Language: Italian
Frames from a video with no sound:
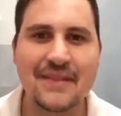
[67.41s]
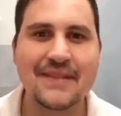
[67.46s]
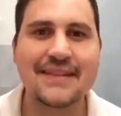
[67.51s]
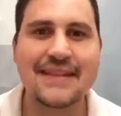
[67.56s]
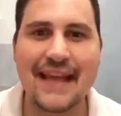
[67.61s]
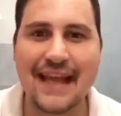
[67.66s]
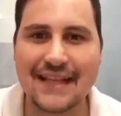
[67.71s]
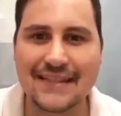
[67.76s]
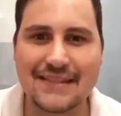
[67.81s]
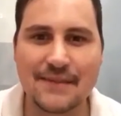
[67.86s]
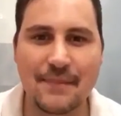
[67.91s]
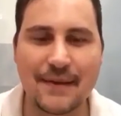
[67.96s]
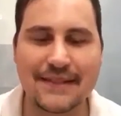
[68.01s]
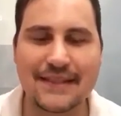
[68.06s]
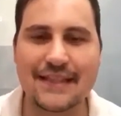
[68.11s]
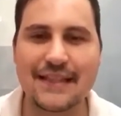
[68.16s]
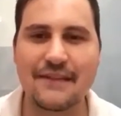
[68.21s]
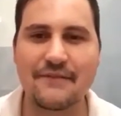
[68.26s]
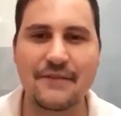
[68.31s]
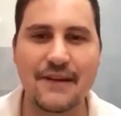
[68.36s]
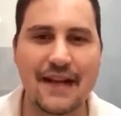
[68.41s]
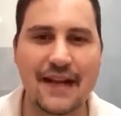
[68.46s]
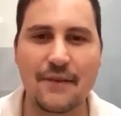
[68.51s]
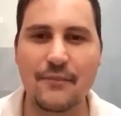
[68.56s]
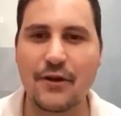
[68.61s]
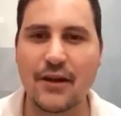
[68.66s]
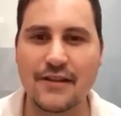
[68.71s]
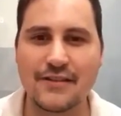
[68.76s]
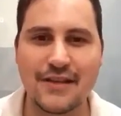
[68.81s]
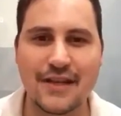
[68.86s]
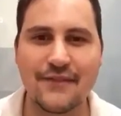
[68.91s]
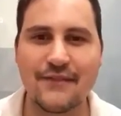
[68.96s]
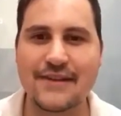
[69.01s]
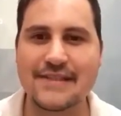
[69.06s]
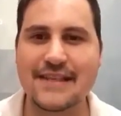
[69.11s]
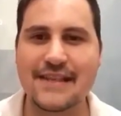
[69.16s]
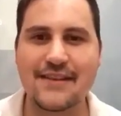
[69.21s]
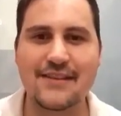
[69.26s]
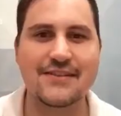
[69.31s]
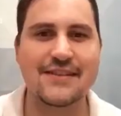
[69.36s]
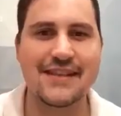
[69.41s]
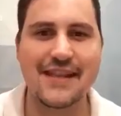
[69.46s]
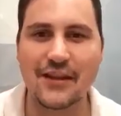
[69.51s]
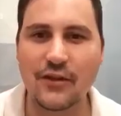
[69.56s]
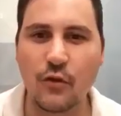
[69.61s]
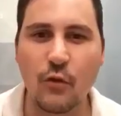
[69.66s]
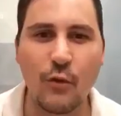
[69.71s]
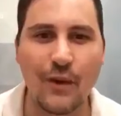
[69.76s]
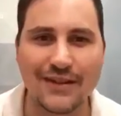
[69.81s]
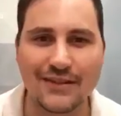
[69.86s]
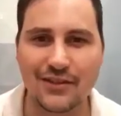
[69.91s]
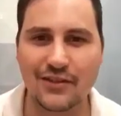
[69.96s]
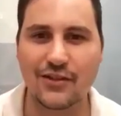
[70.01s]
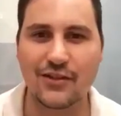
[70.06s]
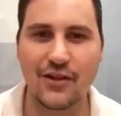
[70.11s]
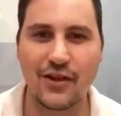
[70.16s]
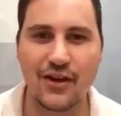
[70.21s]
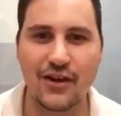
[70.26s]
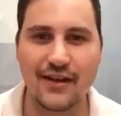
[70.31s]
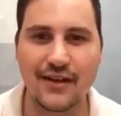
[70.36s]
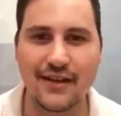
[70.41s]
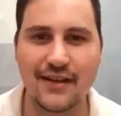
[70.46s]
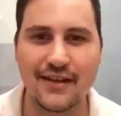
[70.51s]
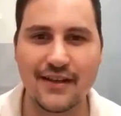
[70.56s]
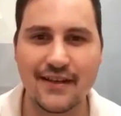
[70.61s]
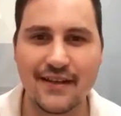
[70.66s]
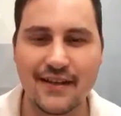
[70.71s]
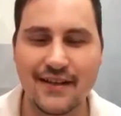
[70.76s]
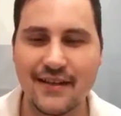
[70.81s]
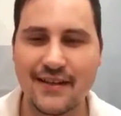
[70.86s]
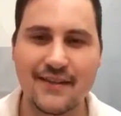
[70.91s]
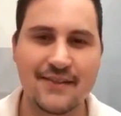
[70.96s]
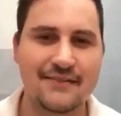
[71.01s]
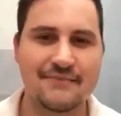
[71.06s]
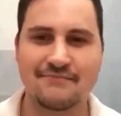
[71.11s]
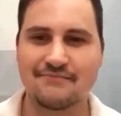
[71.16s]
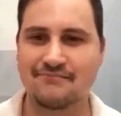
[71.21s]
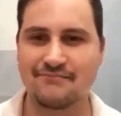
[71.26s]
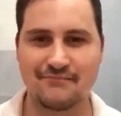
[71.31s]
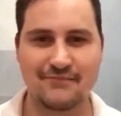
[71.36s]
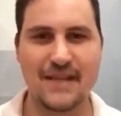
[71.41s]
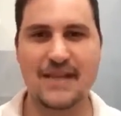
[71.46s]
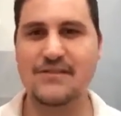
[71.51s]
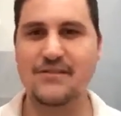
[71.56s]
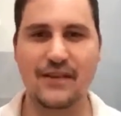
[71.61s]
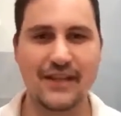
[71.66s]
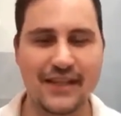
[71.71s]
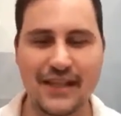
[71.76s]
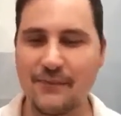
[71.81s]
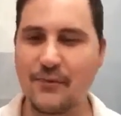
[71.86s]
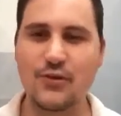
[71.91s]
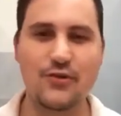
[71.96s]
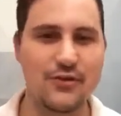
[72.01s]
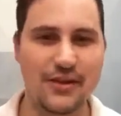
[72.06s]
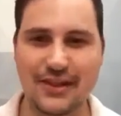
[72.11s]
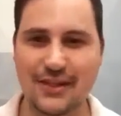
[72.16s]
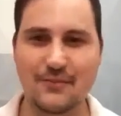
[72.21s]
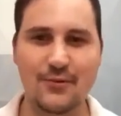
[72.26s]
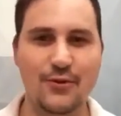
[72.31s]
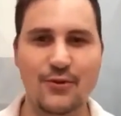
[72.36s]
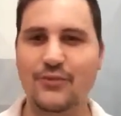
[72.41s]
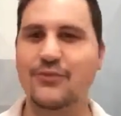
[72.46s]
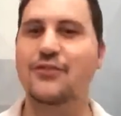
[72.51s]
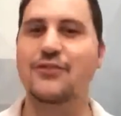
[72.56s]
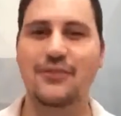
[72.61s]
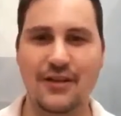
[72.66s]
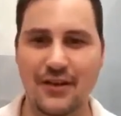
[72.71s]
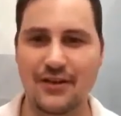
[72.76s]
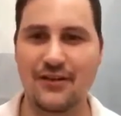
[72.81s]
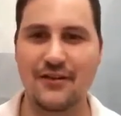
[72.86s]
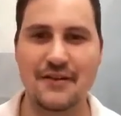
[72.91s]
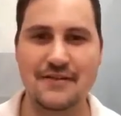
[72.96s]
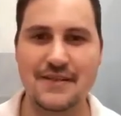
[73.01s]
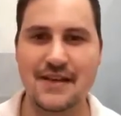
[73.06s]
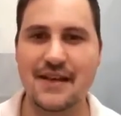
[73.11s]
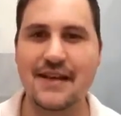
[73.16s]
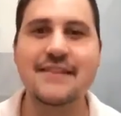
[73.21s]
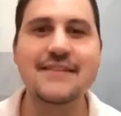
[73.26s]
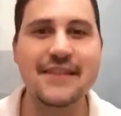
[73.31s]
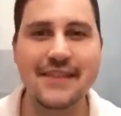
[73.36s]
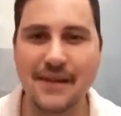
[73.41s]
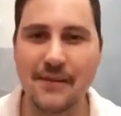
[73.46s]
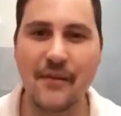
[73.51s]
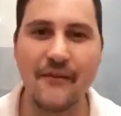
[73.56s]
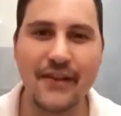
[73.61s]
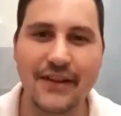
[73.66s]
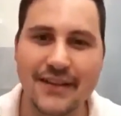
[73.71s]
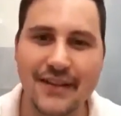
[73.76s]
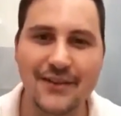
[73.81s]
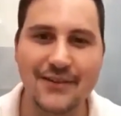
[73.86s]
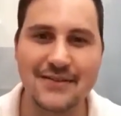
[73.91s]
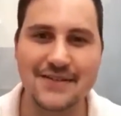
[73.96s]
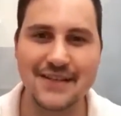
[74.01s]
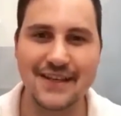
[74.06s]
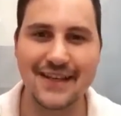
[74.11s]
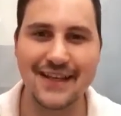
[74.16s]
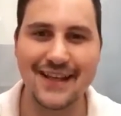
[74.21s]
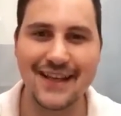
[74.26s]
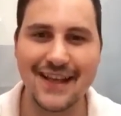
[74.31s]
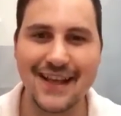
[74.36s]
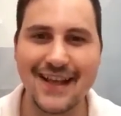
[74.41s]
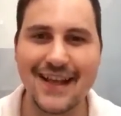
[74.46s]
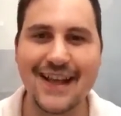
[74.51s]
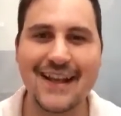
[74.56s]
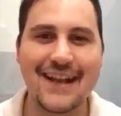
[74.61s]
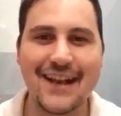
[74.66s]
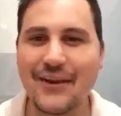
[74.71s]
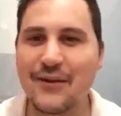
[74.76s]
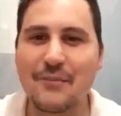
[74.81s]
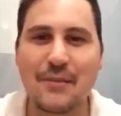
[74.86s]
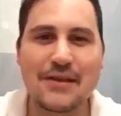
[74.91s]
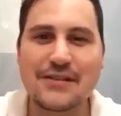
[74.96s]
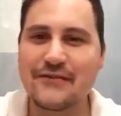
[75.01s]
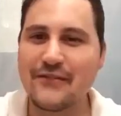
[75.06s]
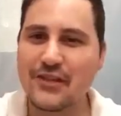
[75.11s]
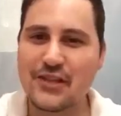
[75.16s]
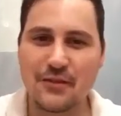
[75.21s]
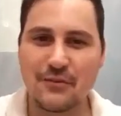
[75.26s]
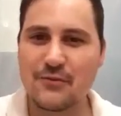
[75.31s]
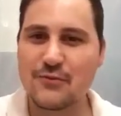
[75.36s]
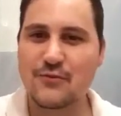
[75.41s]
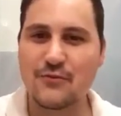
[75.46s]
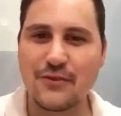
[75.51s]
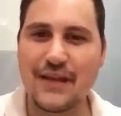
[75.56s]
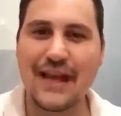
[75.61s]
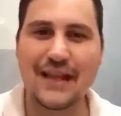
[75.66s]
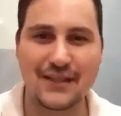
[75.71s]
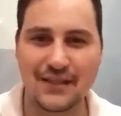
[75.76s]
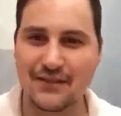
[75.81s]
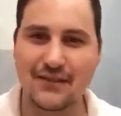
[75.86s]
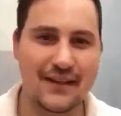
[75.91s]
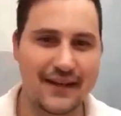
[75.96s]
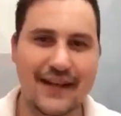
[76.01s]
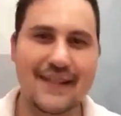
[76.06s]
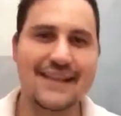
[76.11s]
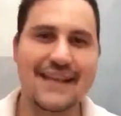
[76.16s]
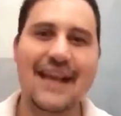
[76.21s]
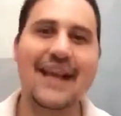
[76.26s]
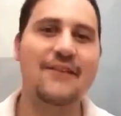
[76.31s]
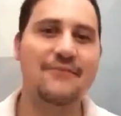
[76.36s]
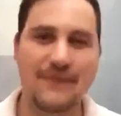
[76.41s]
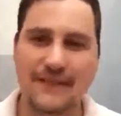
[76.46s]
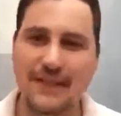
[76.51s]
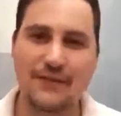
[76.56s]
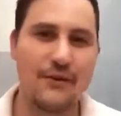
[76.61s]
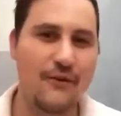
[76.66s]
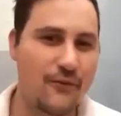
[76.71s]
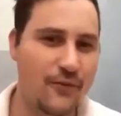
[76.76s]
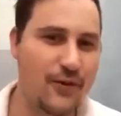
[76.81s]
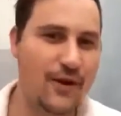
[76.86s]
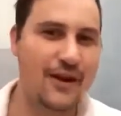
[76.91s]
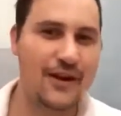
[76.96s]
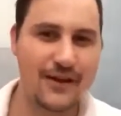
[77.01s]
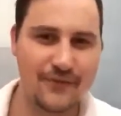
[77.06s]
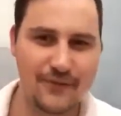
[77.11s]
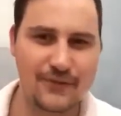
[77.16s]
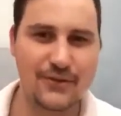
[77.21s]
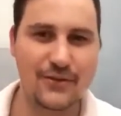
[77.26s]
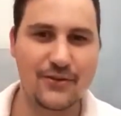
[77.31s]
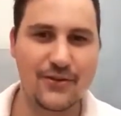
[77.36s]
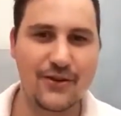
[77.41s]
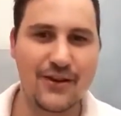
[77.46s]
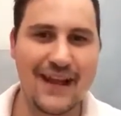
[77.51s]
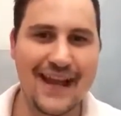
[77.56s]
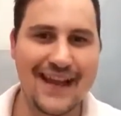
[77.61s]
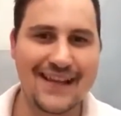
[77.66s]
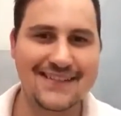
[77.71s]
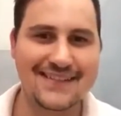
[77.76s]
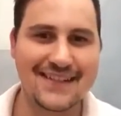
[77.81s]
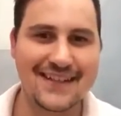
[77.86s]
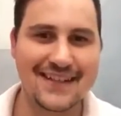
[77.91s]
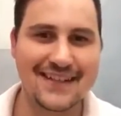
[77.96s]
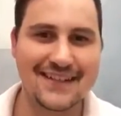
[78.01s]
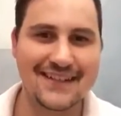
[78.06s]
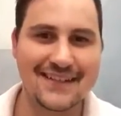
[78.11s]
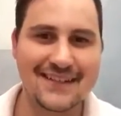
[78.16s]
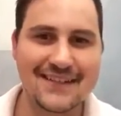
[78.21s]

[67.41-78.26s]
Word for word: Terza partita di fila che Bonazzoli va a segno segnando 4 gol. Adesso rendiamoci un attimo conto di una cosa. Se andiamo avanti così, l'anno prossimo vinciamo uno scudetto. Ranieri fa di nuovo quello che ha fatto con l'Eister.